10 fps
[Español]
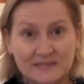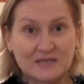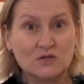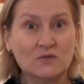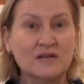
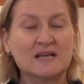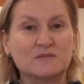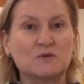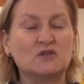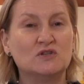sección de la
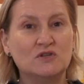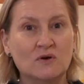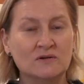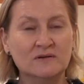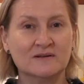
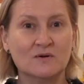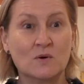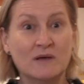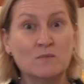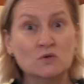exposición
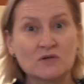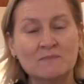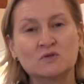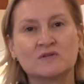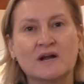lo que
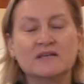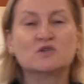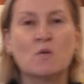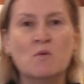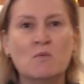busca mostrar
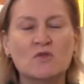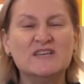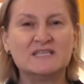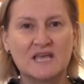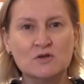es cómo hubo
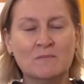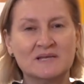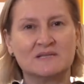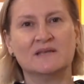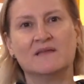diseño
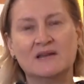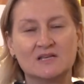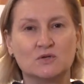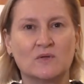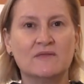más allá de
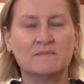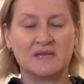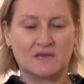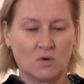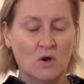la Ciudad de
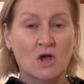México,